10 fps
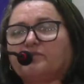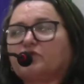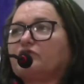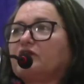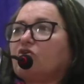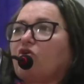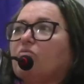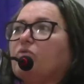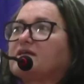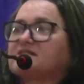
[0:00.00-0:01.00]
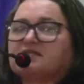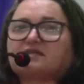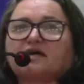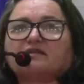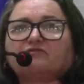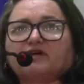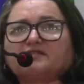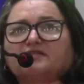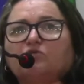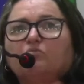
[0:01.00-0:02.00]
não tem como a cidade
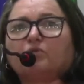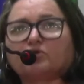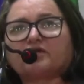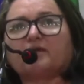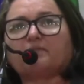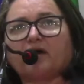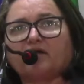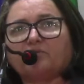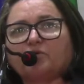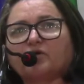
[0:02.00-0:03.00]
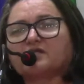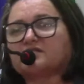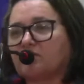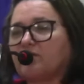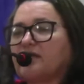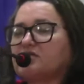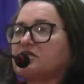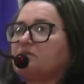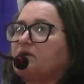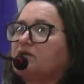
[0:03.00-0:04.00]
fazer um bom trabalho, porque são eles
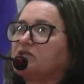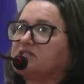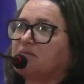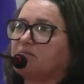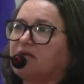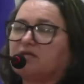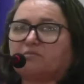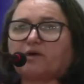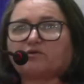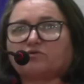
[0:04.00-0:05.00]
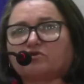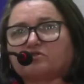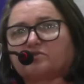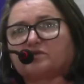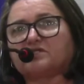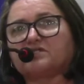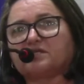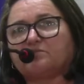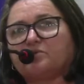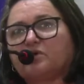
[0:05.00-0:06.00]
que mandam as emendas para o nosso
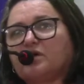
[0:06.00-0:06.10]
município,